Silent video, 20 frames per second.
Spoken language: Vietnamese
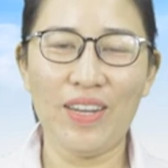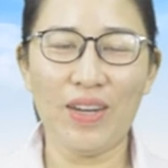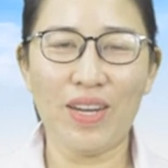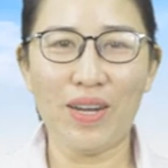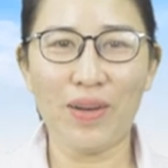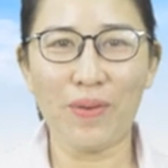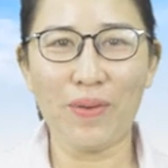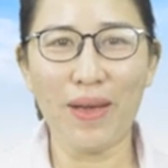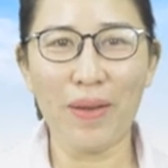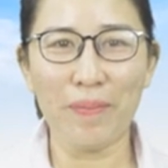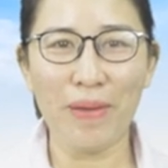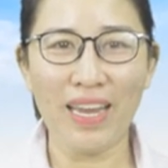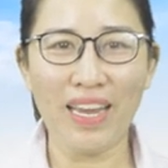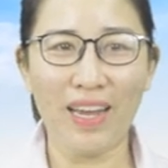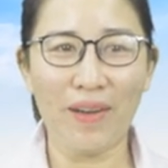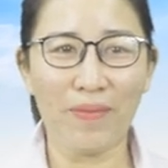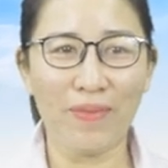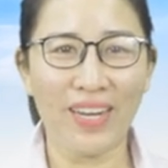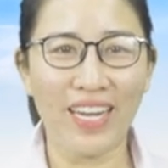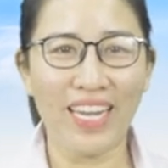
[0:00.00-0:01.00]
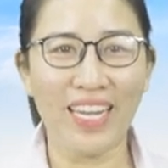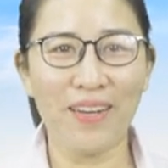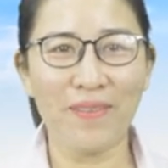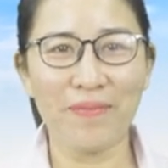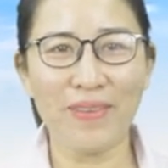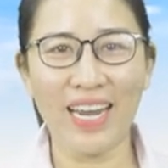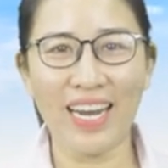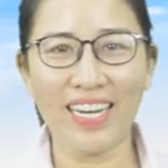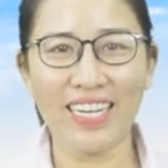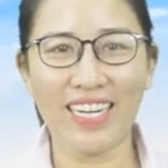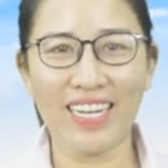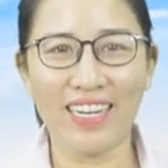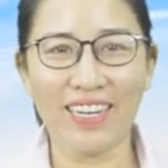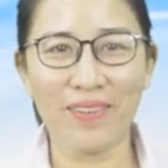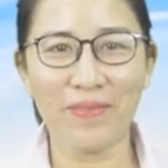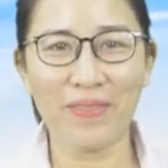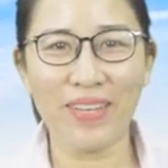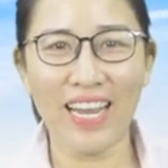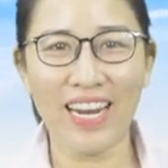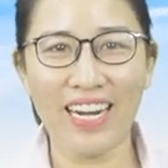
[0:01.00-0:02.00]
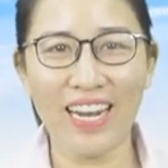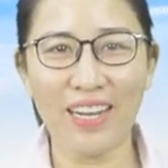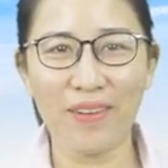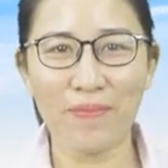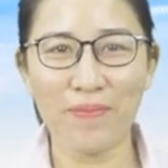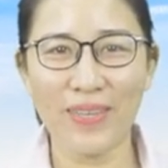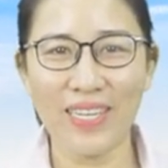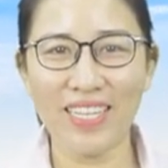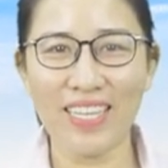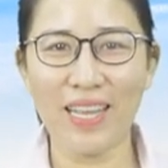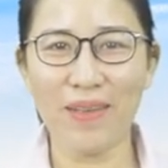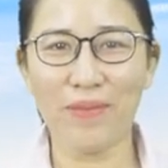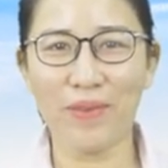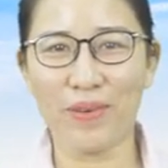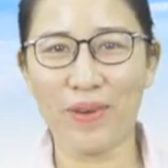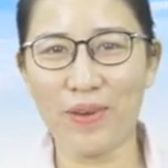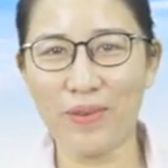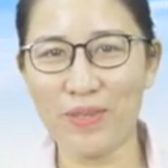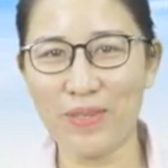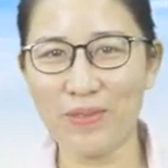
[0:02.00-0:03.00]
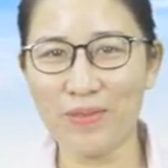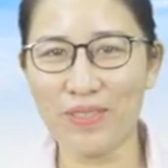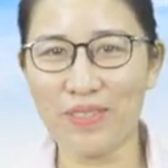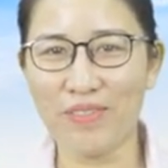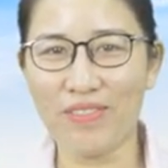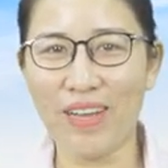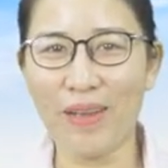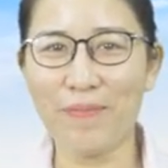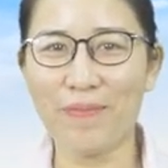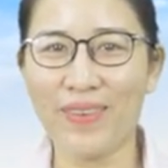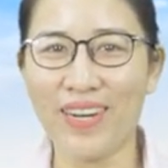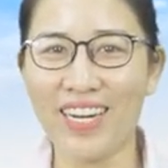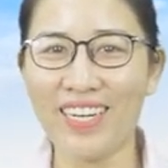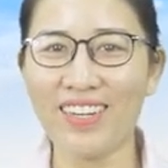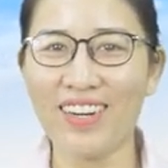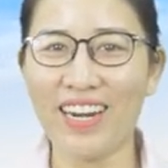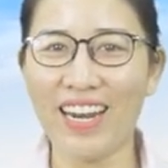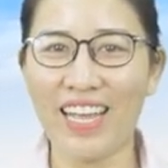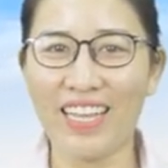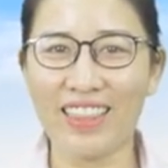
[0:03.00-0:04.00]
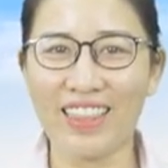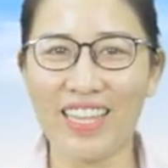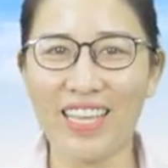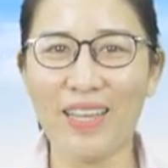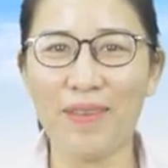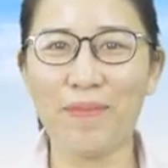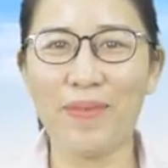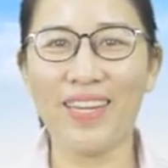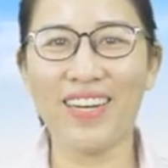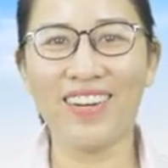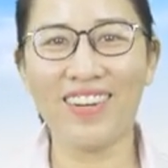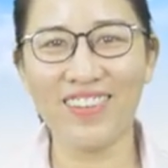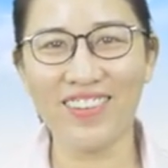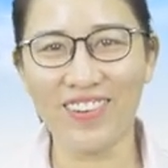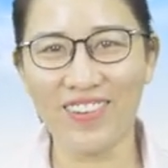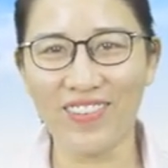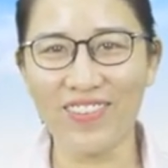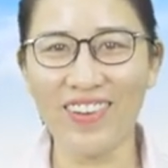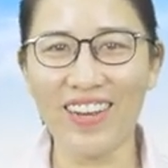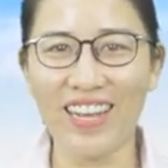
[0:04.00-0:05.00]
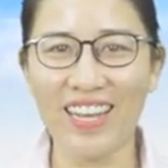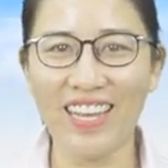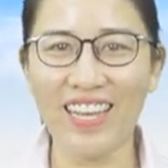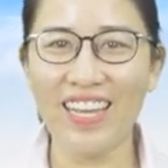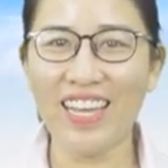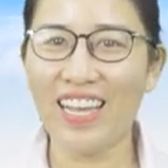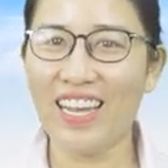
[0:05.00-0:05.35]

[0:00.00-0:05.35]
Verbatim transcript: À, ờ, qua bài học ngày hôm nay thì chúng ta đã biết thêm một cấu trúc ngữ pháp mới đó là temiru rồi đúng không ạ?